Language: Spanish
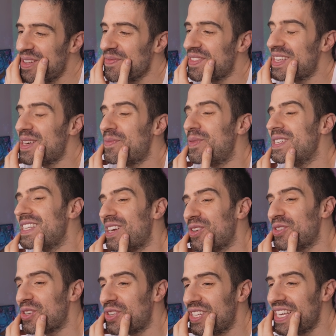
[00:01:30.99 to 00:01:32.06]
Y después al
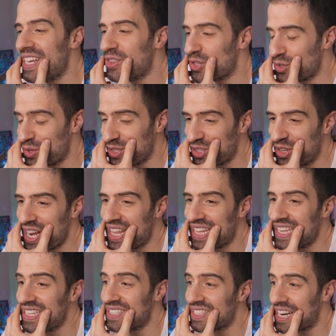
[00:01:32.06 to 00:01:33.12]
otro día, entonces, historias de
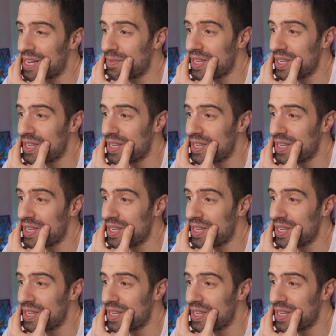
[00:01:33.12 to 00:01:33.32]
Instagram,